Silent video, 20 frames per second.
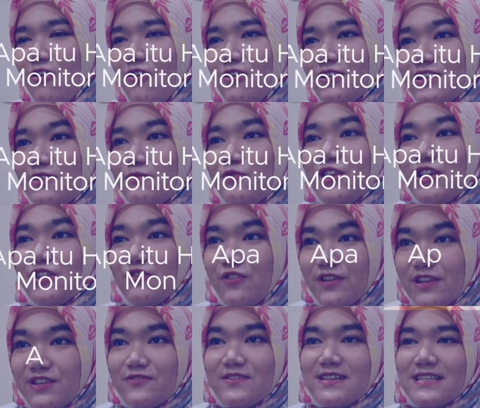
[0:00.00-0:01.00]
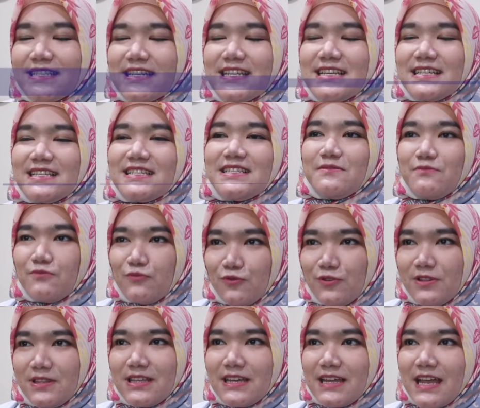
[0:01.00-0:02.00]
Holter monitoring juga sering
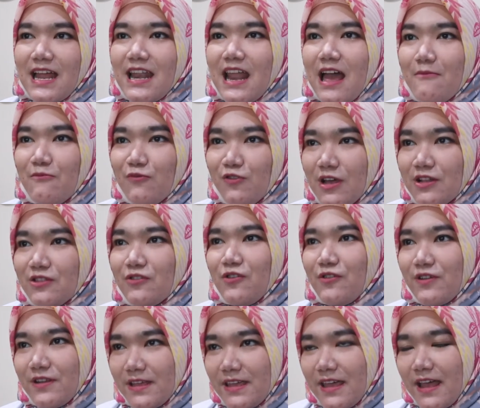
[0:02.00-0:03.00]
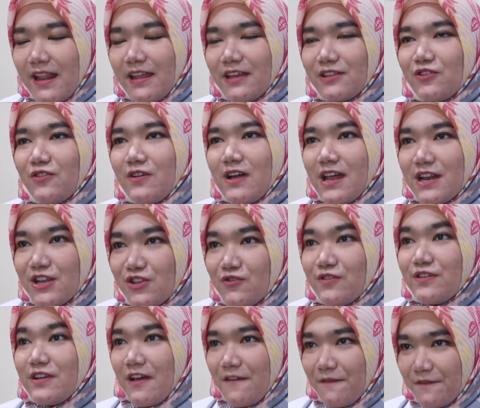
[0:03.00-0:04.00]
disebut dengan ambulatory
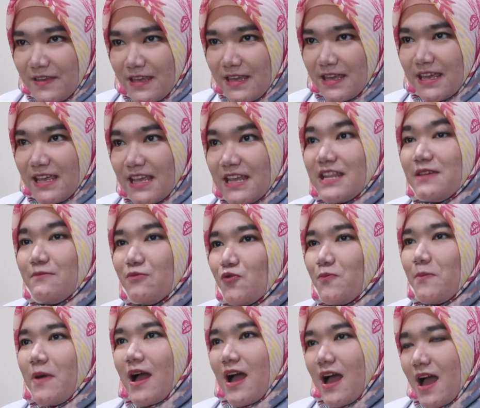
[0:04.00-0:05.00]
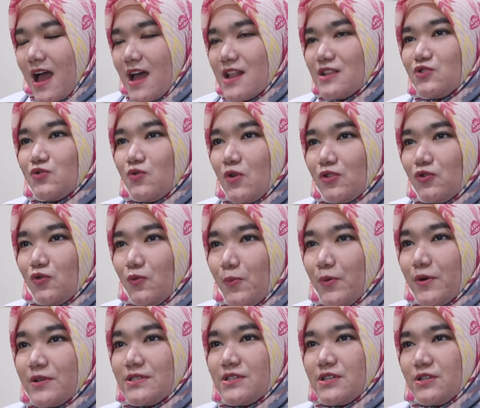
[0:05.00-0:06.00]
elektrokardiografi. Ini merupakan suatu
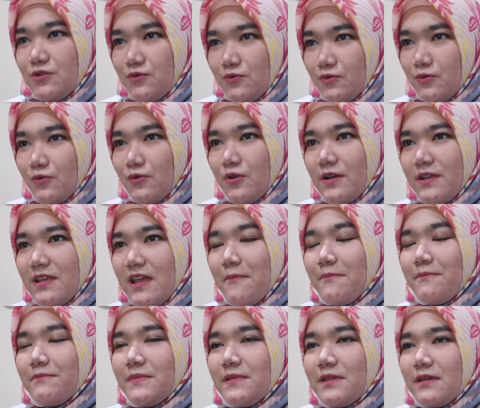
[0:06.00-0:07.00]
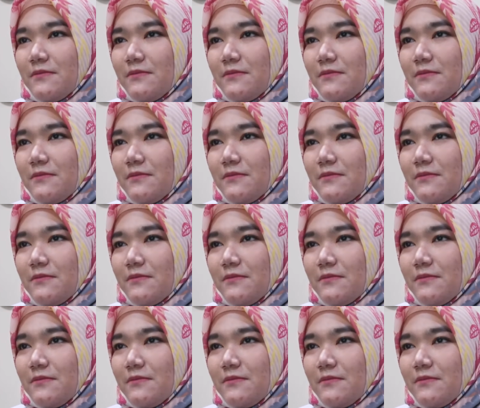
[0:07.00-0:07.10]
prosedur yang